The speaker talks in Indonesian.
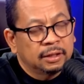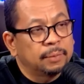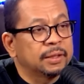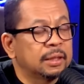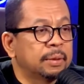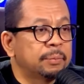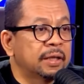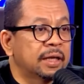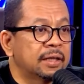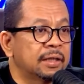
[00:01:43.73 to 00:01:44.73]
tema-tema
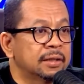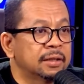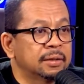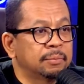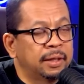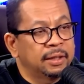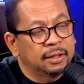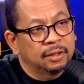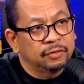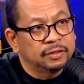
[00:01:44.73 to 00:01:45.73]
pilkada ini, baik
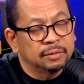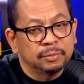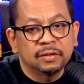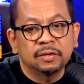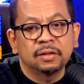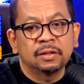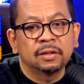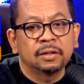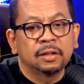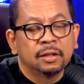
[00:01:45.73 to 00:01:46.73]
dengan visi
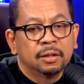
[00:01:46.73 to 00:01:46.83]
misi,